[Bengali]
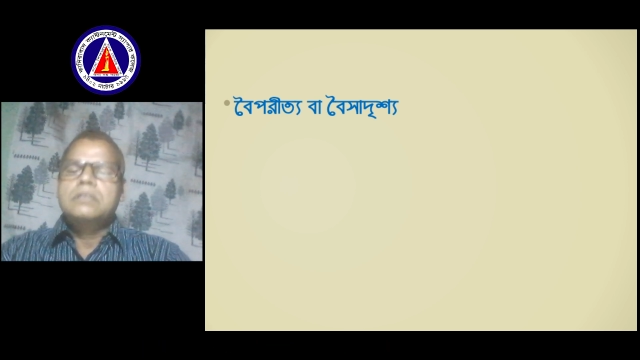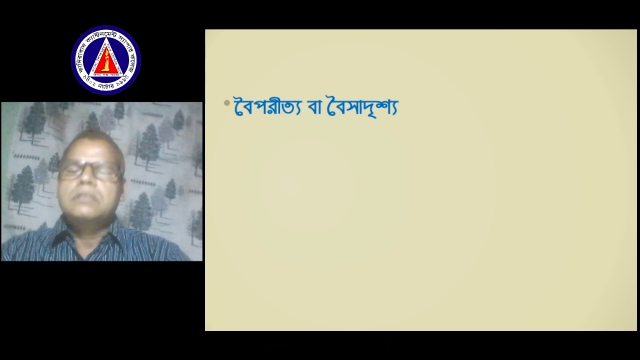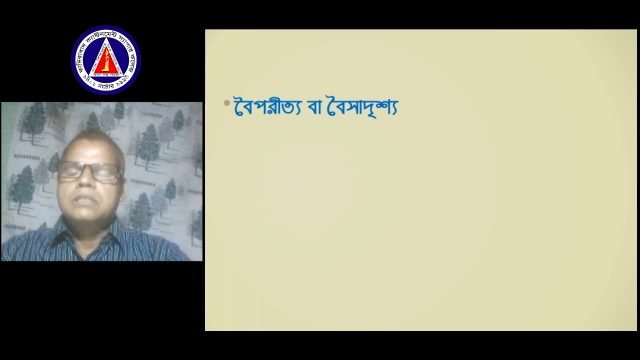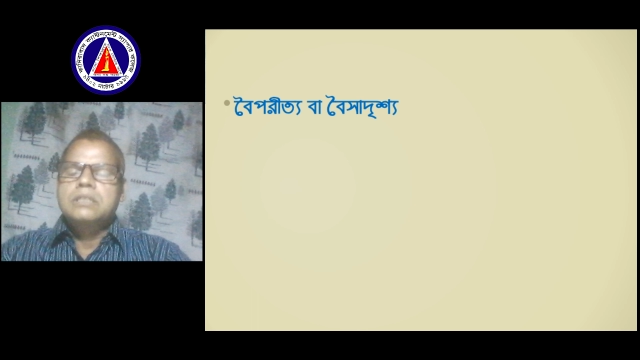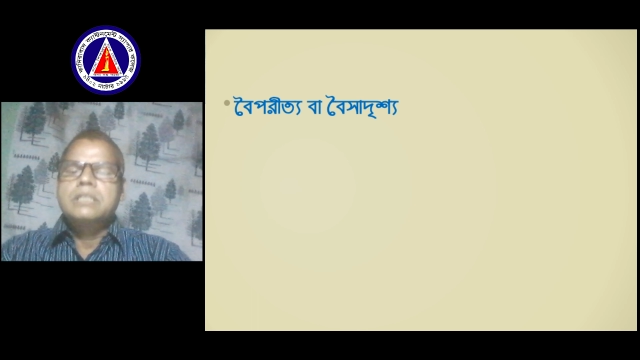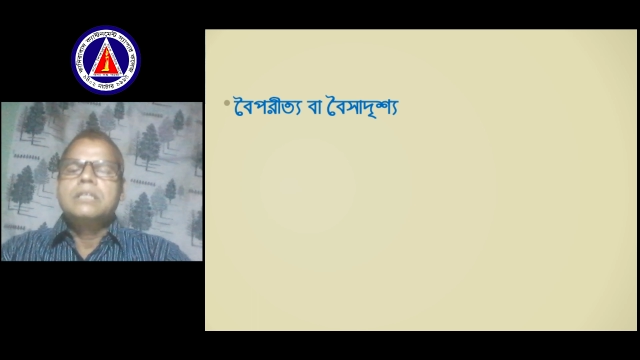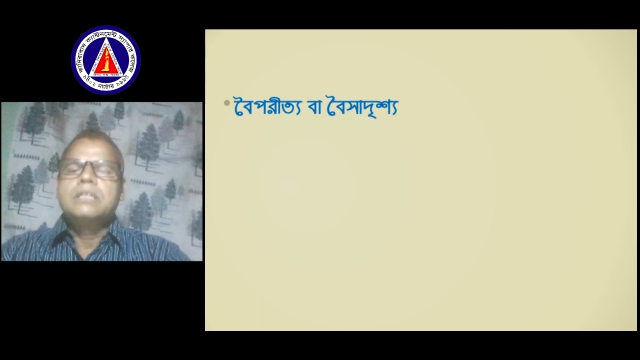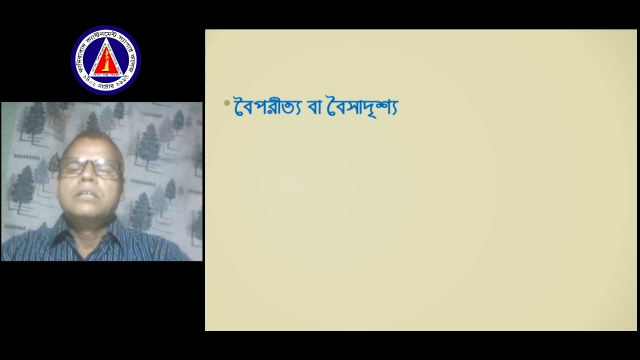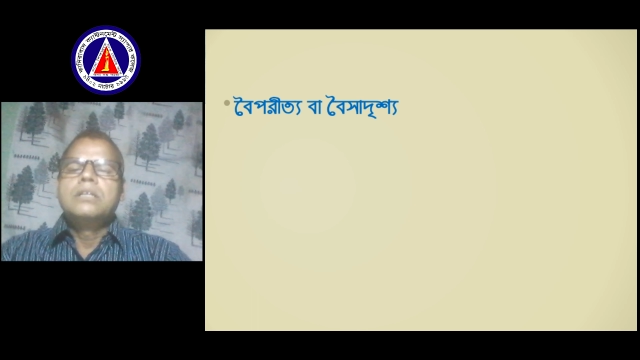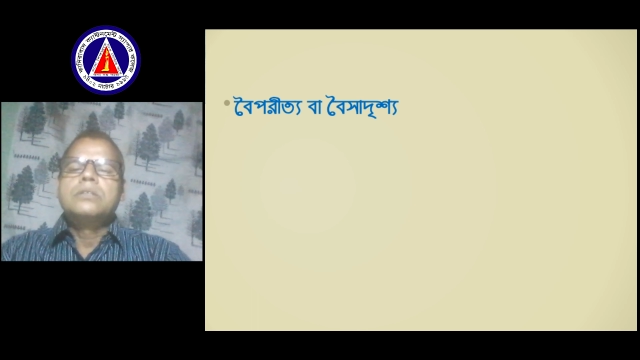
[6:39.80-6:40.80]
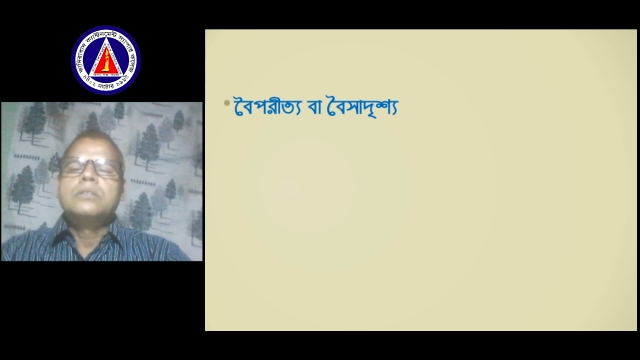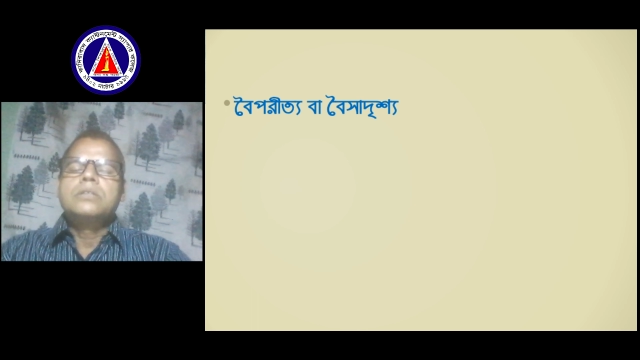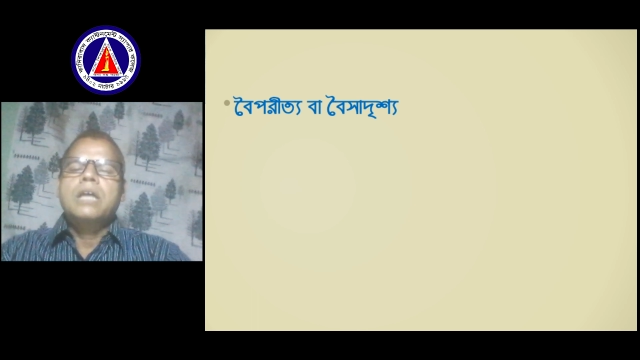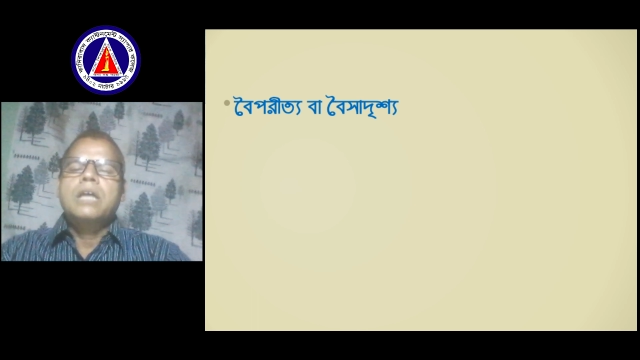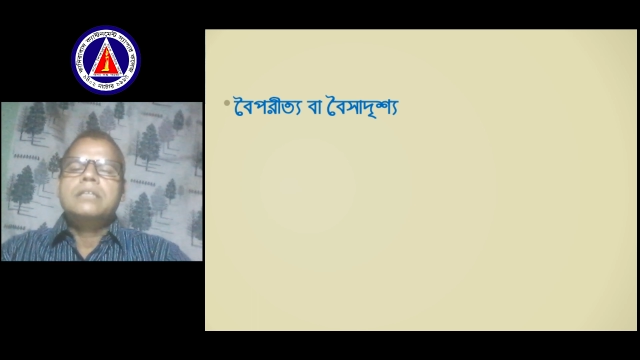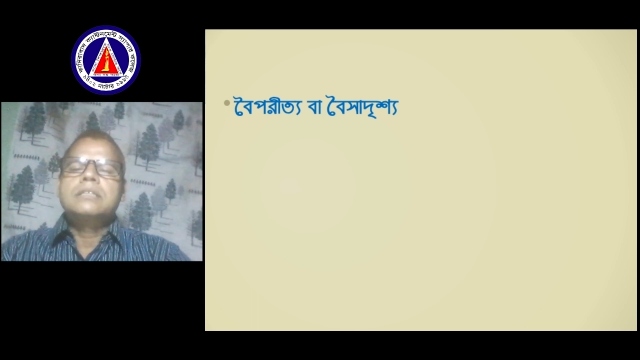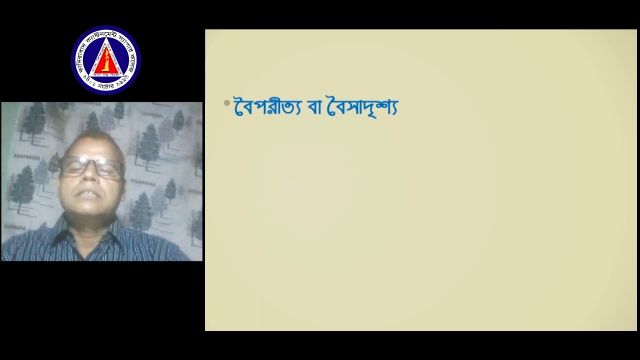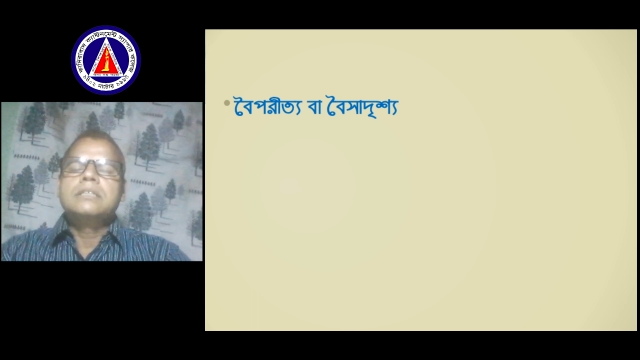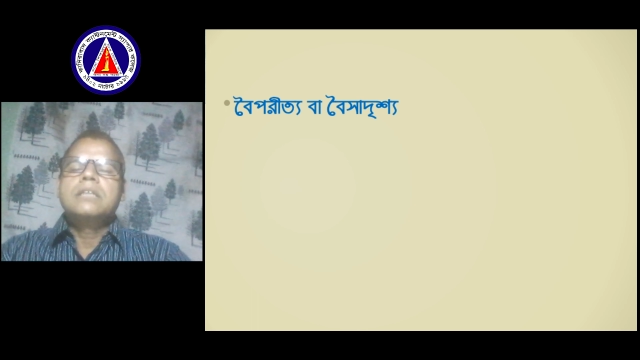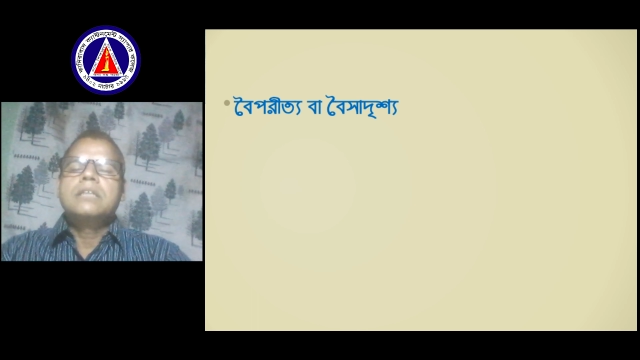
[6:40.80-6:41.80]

থেকে যদি একটা জিনিস